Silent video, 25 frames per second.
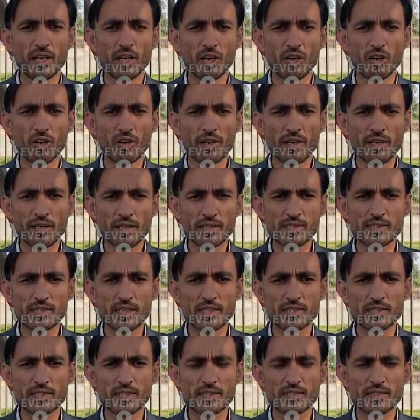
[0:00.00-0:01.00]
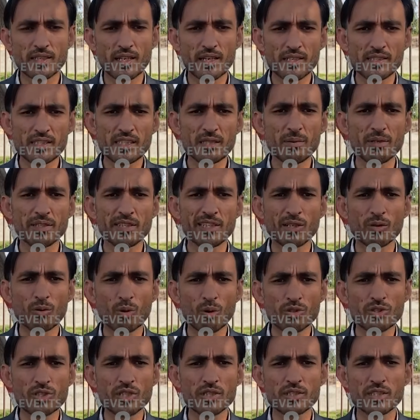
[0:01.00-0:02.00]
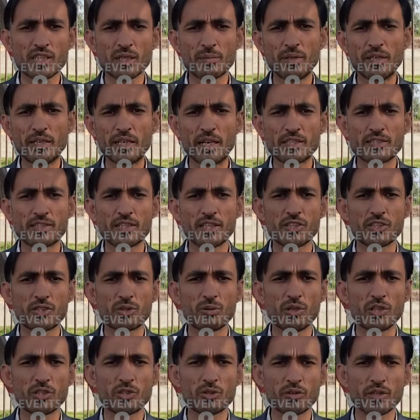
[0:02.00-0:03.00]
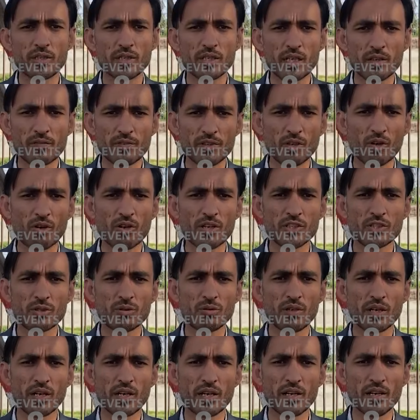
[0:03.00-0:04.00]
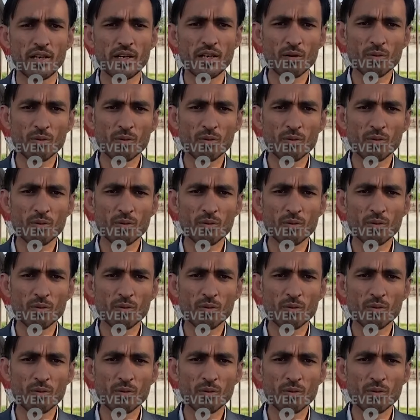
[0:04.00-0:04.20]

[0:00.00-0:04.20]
और इनके साथ साथ जाहिर सी बात है कोचेस का भी एक ऐसा इशू है जो कि काफ़ी हॉट इशू रहा है